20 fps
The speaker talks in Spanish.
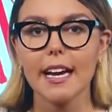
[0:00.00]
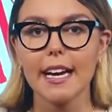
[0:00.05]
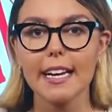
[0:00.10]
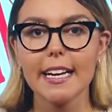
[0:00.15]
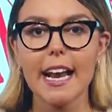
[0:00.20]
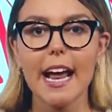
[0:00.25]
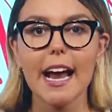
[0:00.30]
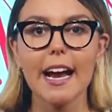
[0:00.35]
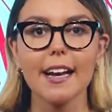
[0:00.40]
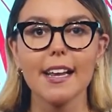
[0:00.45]

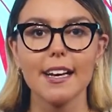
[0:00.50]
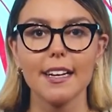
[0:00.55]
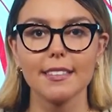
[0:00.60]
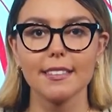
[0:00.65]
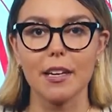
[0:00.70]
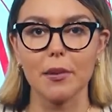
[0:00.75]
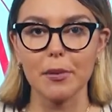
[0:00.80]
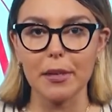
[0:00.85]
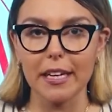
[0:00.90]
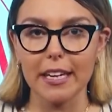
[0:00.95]
en
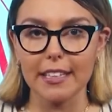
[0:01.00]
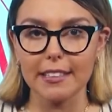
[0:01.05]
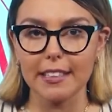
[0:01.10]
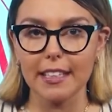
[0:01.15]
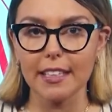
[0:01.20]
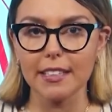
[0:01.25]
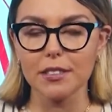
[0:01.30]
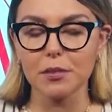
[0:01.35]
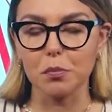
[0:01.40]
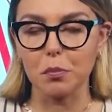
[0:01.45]
áreas
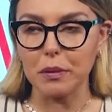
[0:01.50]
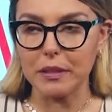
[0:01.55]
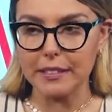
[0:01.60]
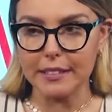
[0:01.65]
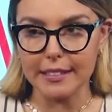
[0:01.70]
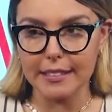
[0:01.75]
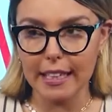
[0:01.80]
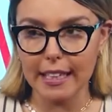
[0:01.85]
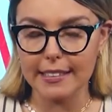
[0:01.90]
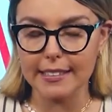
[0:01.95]
abiertas,
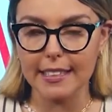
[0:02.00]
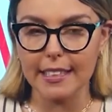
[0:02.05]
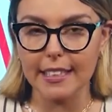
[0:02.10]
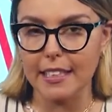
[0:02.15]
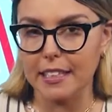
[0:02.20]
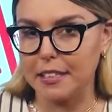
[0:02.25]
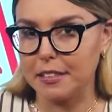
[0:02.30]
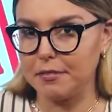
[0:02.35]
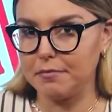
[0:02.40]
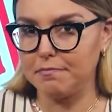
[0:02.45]
pues ya
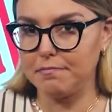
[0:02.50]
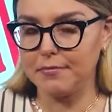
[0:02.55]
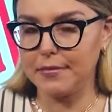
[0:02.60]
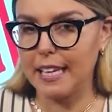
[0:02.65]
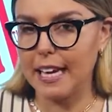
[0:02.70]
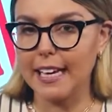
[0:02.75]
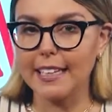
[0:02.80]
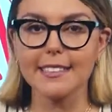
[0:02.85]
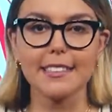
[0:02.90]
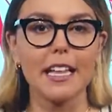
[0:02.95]
se,
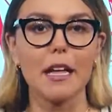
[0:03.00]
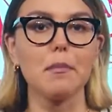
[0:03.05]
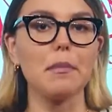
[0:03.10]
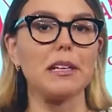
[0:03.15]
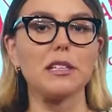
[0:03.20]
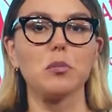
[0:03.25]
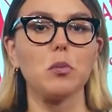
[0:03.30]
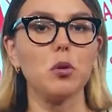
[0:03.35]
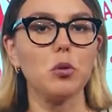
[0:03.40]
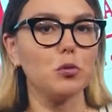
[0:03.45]
ya es nada
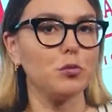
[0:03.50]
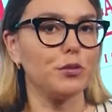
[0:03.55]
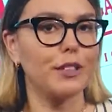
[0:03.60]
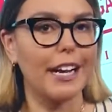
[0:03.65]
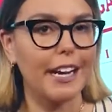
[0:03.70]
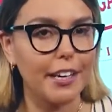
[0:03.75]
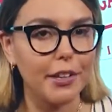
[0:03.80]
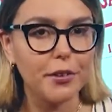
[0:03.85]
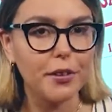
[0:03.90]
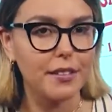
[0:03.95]
más
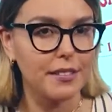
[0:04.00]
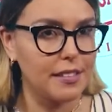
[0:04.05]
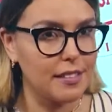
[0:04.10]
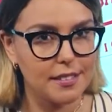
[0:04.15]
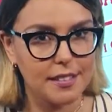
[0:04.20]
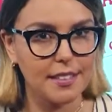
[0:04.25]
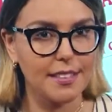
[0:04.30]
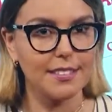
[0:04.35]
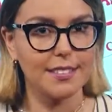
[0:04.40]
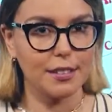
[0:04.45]
voluntario, es
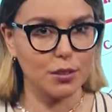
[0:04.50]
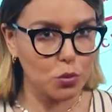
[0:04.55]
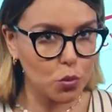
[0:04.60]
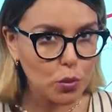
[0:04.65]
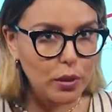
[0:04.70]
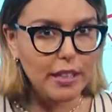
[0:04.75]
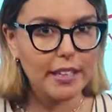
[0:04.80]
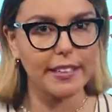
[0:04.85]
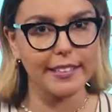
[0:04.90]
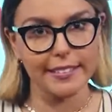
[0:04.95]
decir, si tú
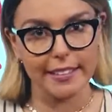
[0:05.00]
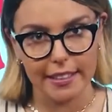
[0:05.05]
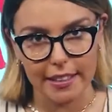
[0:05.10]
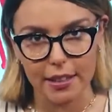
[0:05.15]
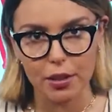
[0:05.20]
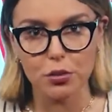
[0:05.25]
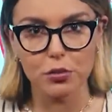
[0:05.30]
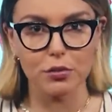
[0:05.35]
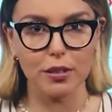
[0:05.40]
quieres seguir